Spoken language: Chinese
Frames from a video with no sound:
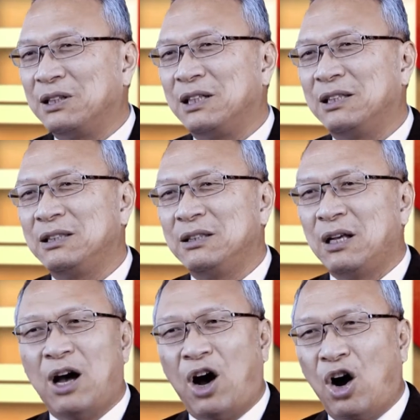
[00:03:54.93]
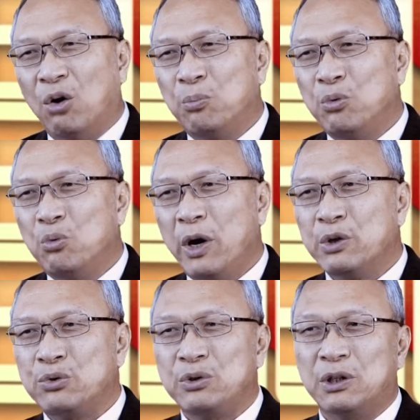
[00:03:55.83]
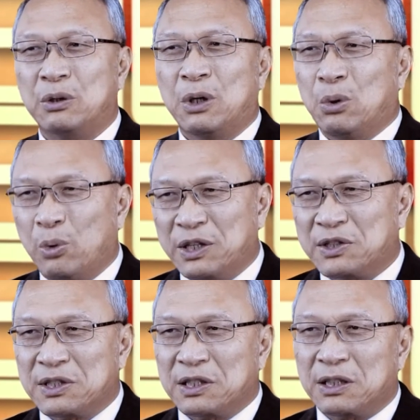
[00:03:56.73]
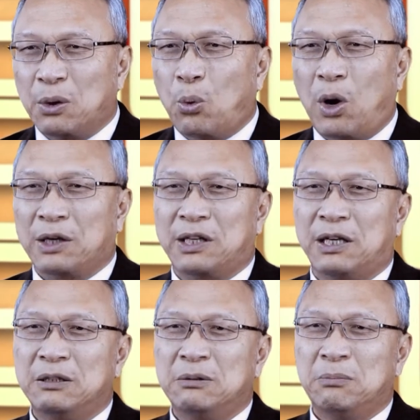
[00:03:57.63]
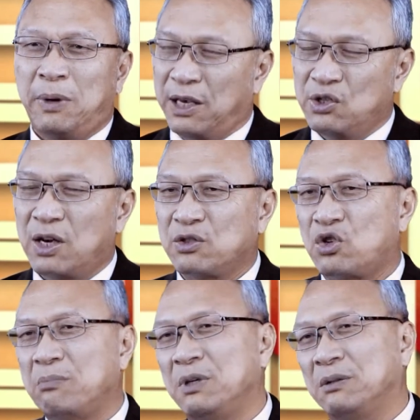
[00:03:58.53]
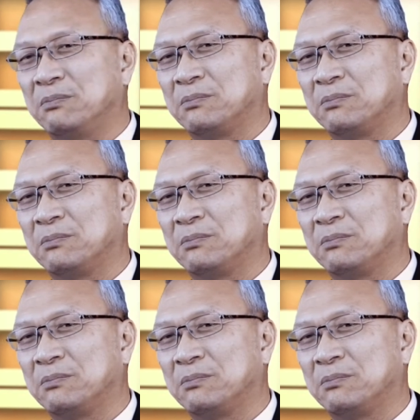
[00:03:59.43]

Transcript: 能毫不畏惧地为自己的谎言赔上生命；